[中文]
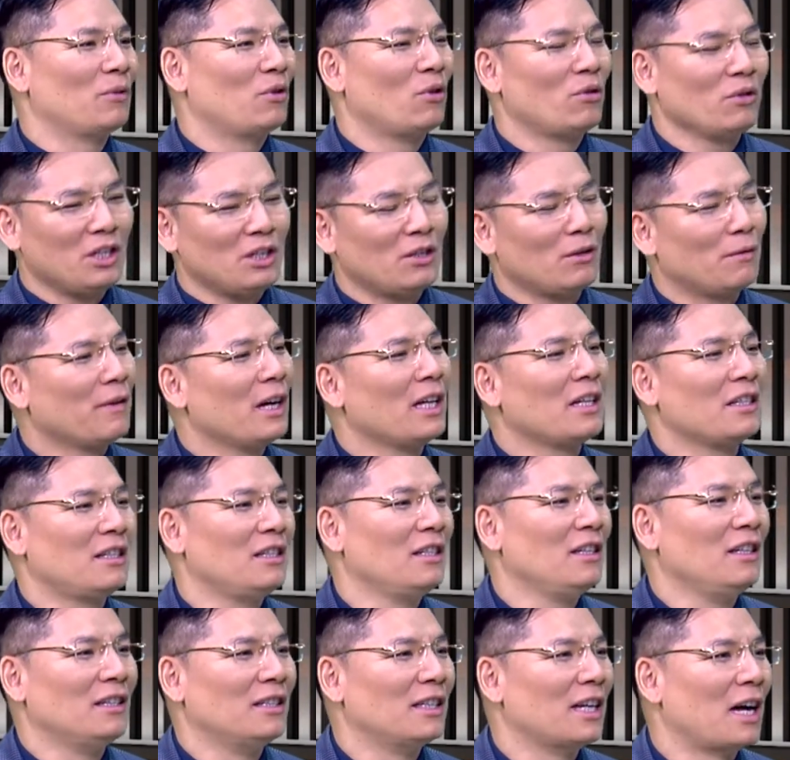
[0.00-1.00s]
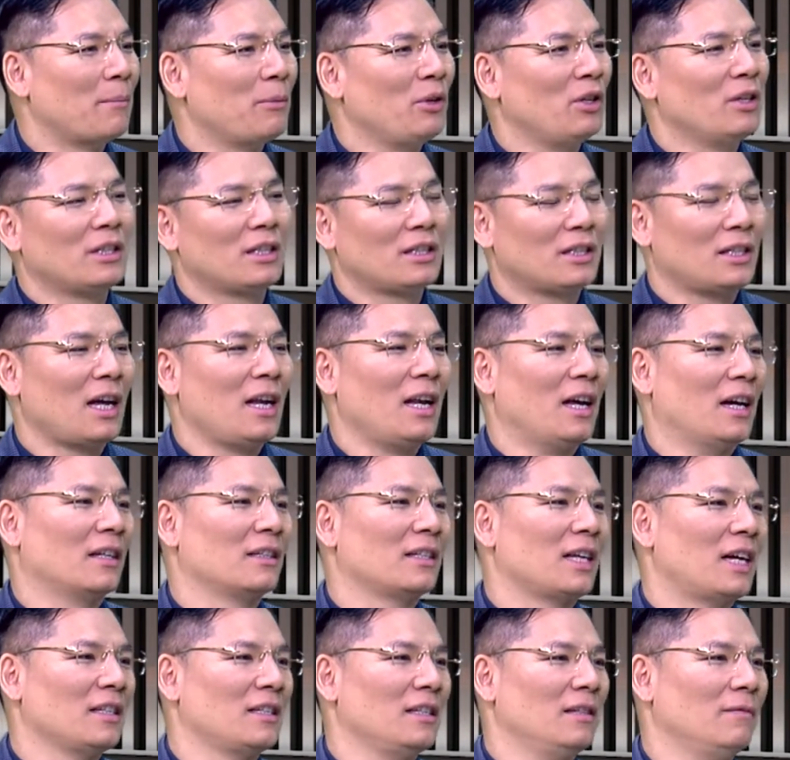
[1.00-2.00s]
东西都放在行李箱，比如带两个
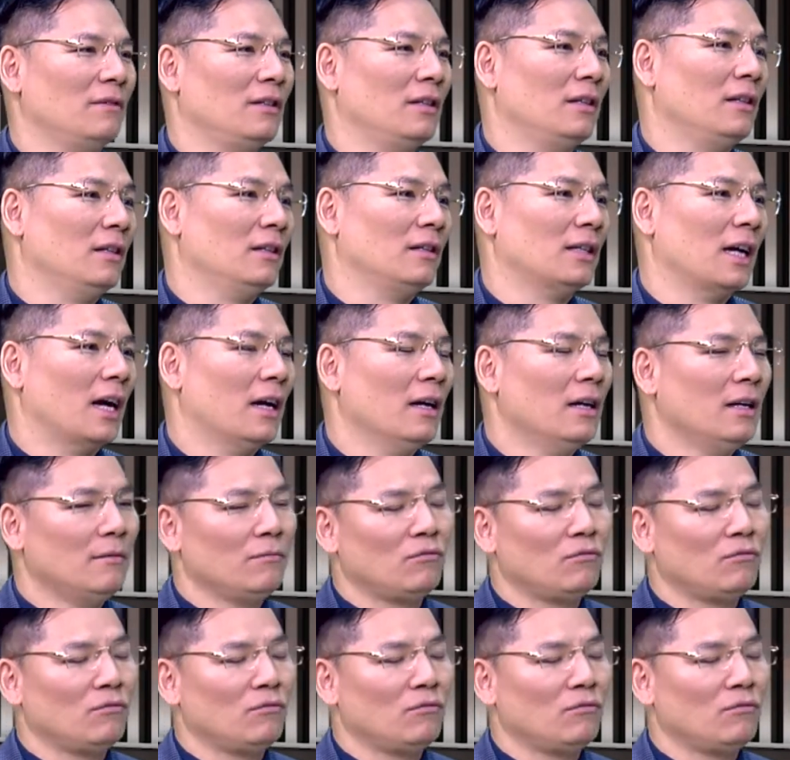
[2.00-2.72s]
大行行李箱，